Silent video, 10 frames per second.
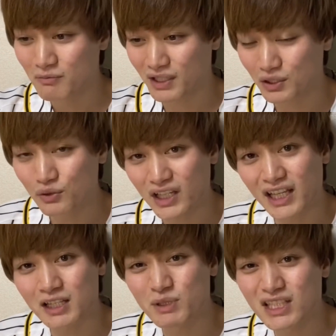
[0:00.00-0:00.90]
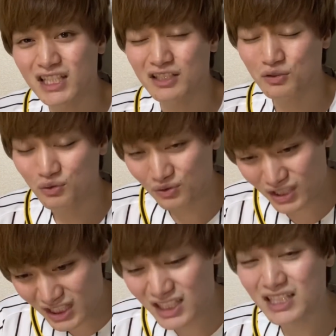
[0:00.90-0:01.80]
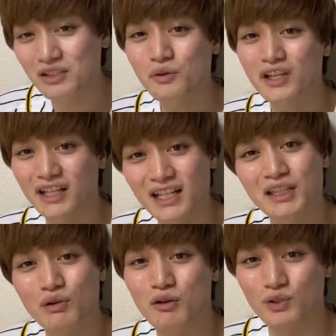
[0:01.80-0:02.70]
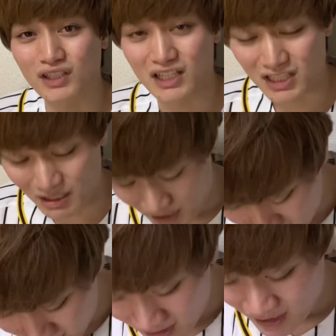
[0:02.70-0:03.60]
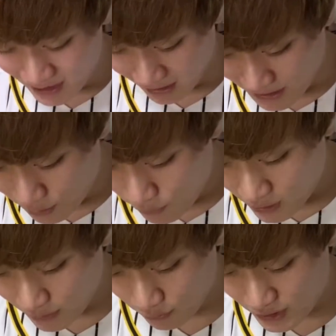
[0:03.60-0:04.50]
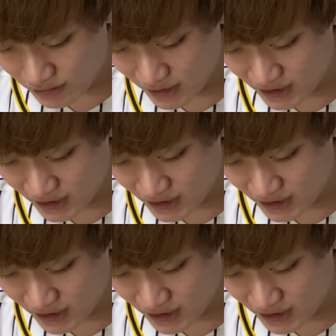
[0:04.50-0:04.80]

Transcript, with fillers: まあ、今日投げたピッチャー正直しんどいかなとは思ったりしてます。はい、というわけで本日は